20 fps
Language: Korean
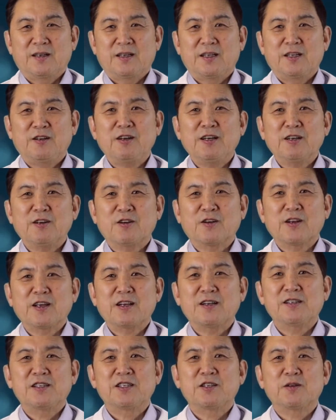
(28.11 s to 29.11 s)
이러한
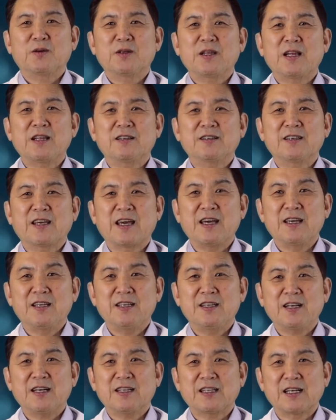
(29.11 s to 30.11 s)
거래를 지원하는
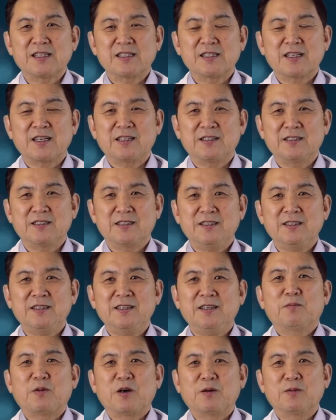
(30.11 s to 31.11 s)
개인이나 단체는
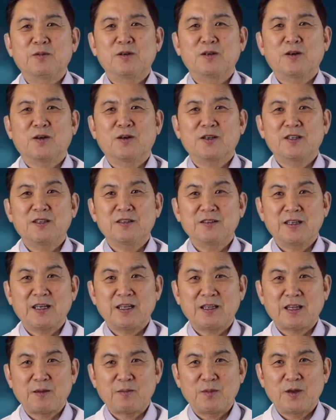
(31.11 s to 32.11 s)
법을 어기는
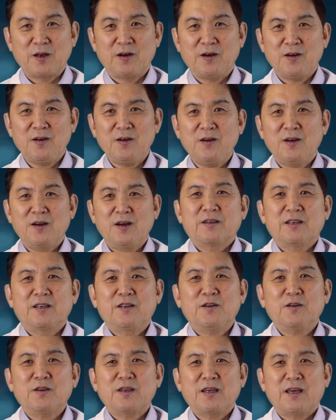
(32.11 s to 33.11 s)
게 되며,
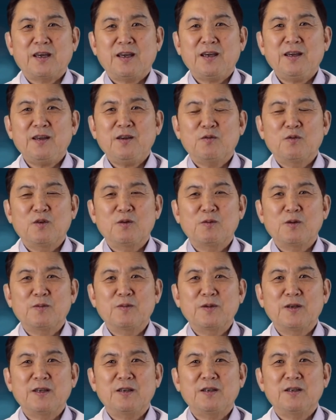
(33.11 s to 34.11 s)
이렇게
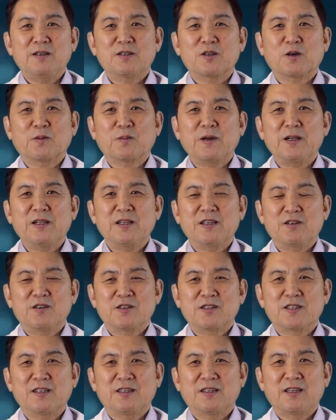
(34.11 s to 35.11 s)
위법이
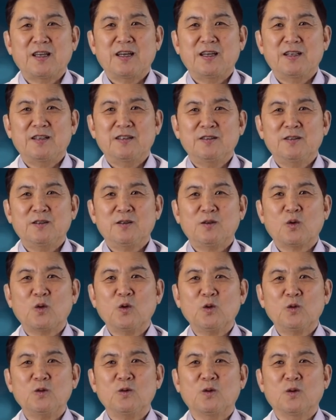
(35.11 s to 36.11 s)
적발되었을 때에는
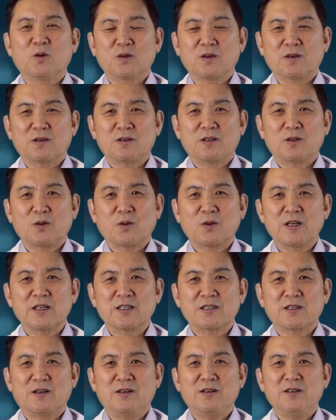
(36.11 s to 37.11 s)
코트 오더를
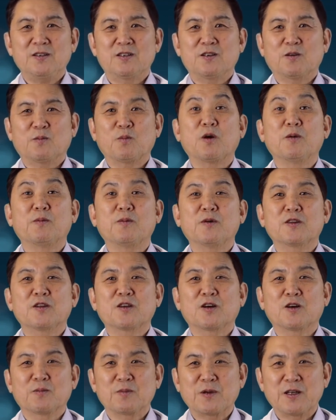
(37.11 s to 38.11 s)
통해서, 즉 법원
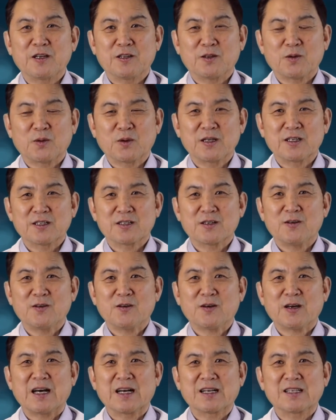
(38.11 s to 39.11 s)
경매를
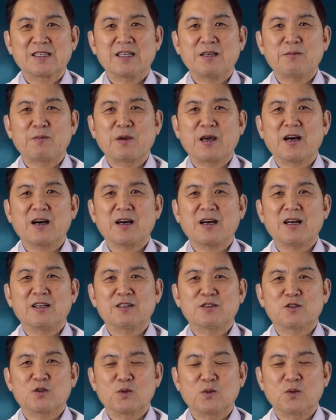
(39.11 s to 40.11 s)
통해서 강제
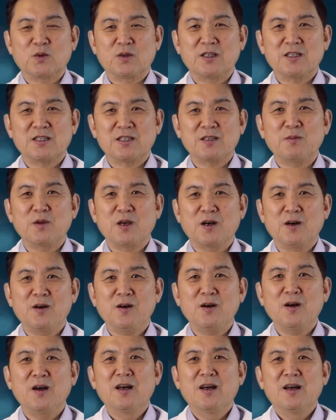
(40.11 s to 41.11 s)
매각할 수
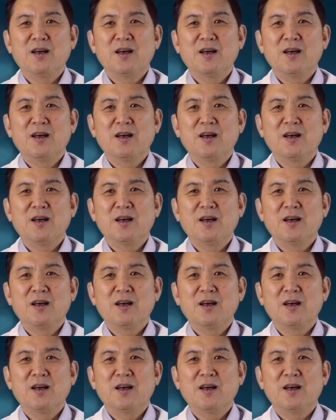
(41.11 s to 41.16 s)
있으며,